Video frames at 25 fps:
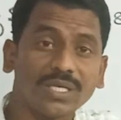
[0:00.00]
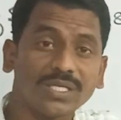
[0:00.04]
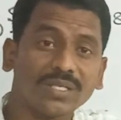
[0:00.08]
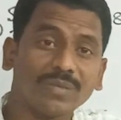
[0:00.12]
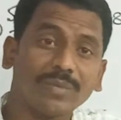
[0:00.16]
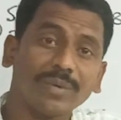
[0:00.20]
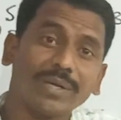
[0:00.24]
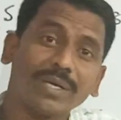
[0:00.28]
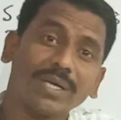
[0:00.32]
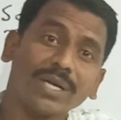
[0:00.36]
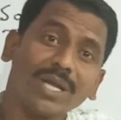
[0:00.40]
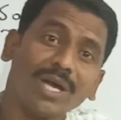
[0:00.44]

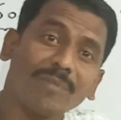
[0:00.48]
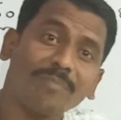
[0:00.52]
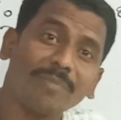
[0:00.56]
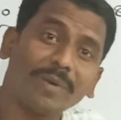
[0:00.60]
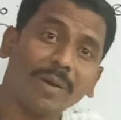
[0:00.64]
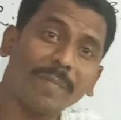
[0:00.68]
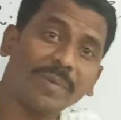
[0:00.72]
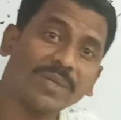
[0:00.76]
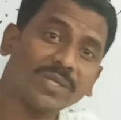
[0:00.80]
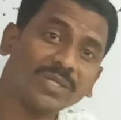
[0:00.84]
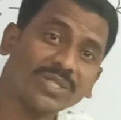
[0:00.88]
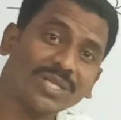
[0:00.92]
దేశం అన్న
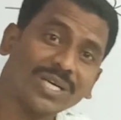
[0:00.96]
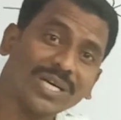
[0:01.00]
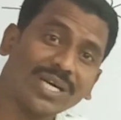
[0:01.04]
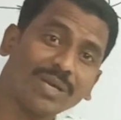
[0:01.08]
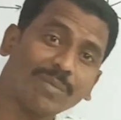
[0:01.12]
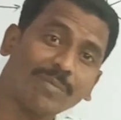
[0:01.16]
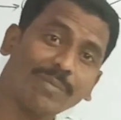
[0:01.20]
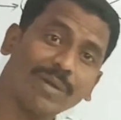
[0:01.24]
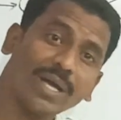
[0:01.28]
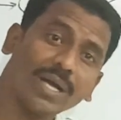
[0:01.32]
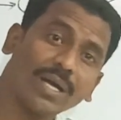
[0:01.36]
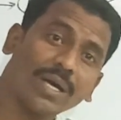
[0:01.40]
ప్రపంచ
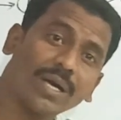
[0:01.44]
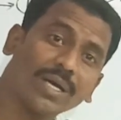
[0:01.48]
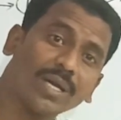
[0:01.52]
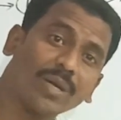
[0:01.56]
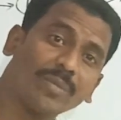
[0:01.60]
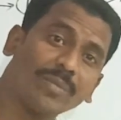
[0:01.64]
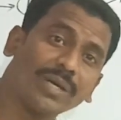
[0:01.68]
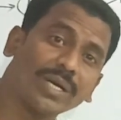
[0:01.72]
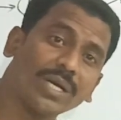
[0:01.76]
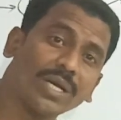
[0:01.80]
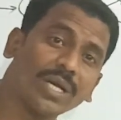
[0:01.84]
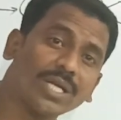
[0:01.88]

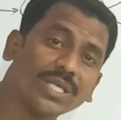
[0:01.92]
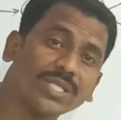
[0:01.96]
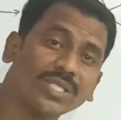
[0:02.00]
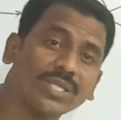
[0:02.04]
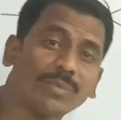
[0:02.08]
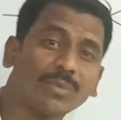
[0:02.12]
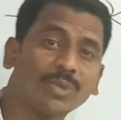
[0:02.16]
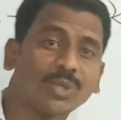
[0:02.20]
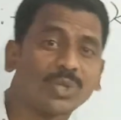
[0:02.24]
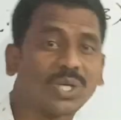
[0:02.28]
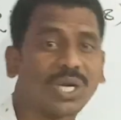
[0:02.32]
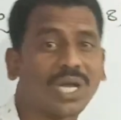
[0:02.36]
కర్మాగారం అన్న
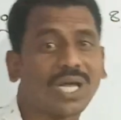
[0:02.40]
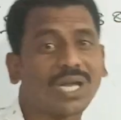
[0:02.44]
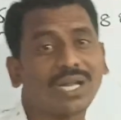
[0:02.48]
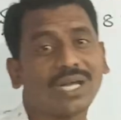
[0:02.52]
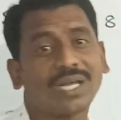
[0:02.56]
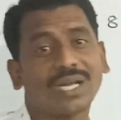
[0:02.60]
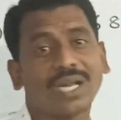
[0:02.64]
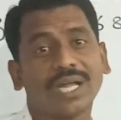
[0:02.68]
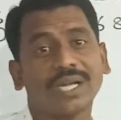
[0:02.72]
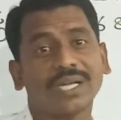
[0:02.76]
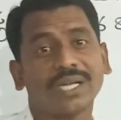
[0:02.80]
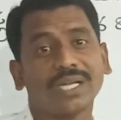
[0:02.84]
సముద్రాల
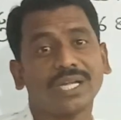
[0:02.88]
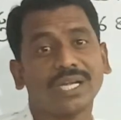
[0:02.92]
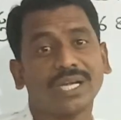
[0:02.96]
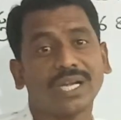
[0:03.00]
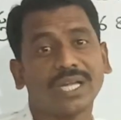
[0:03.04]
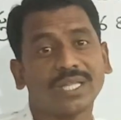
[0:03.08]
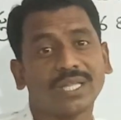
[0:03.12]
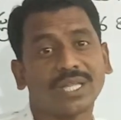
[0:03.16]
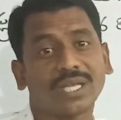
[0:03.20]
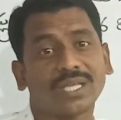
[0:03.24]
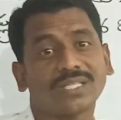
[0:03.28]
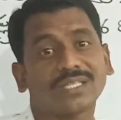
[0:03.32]
రాణి
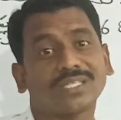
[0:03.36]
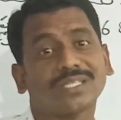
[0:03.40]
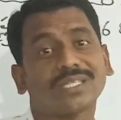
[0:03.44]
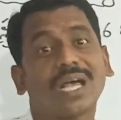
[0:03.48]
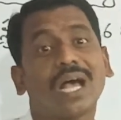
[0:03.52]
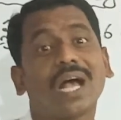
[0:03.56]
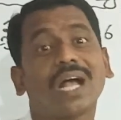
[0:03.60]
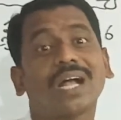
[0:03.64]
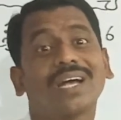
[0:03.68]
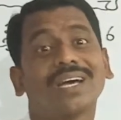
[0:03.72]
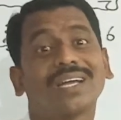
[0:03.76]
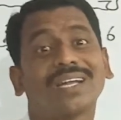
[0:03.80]
లేదా
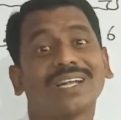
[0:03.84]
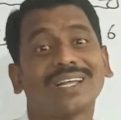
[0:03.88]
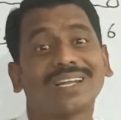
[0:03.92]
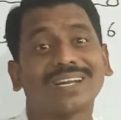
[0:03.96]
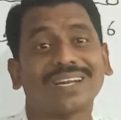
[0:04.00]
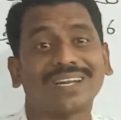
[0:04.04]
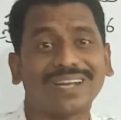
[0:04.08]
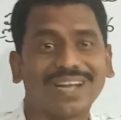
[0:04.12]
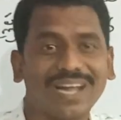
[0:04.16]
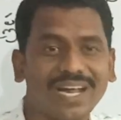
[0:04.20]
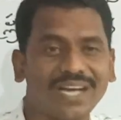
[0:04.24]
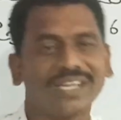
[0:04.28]
సాగర
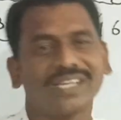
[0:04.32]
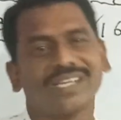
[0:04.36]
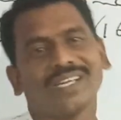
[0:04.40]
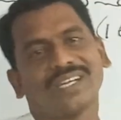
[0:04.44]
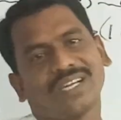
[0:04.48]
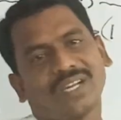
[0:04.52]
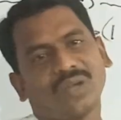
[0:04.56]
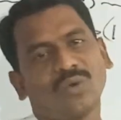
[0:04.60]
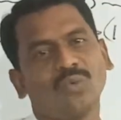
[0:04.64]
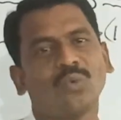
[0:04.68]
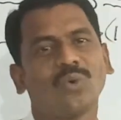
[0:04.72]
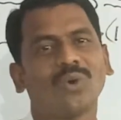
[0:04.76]
రాణి
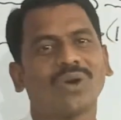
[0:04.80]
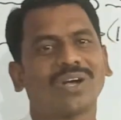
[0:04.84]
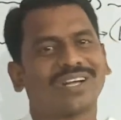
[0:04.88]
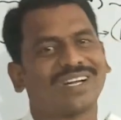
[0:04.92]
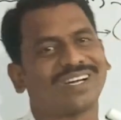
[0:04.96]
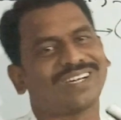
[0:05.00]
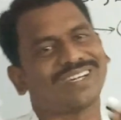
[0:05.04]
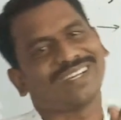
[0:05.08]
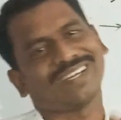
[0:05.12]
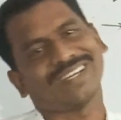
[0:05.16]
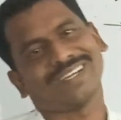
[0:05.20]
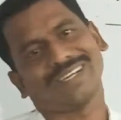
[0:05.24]
అన్న
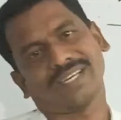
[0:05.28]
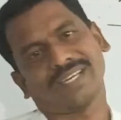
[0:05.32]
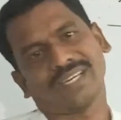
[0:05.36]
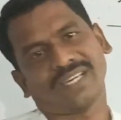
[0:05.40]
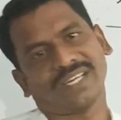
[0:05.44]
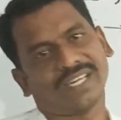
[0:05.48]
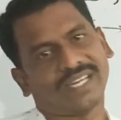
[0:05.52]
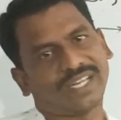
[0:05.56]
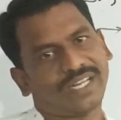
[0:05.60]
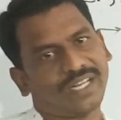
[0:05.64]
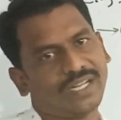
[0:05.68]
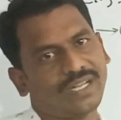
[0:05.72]
ఒక్కటే
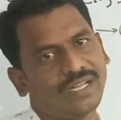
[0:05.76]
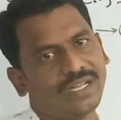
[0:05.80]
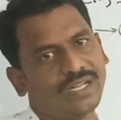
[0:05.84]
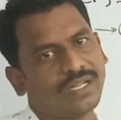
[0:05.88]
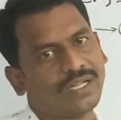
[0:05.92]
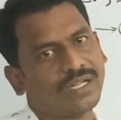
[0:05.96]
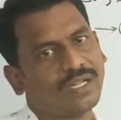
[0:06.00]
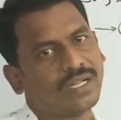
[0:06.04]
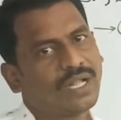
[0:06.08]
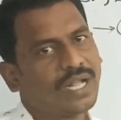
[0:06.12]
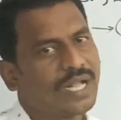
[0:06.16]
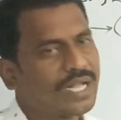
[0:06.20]

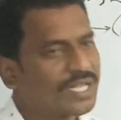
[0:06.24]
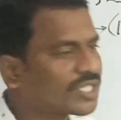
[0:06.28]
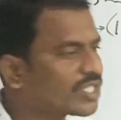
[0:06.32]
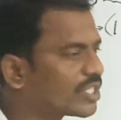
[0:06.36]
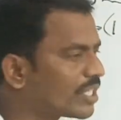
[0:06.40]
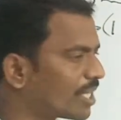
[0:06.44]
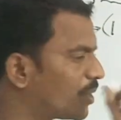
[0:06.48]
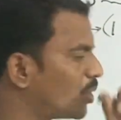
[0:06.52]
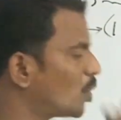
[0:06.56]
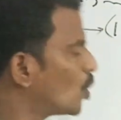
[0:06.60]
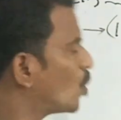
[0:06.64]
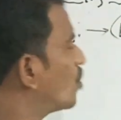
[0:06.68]

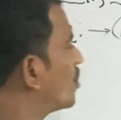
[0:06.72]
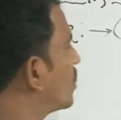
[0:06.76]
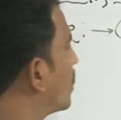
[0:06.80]
అసలు ఎందుకు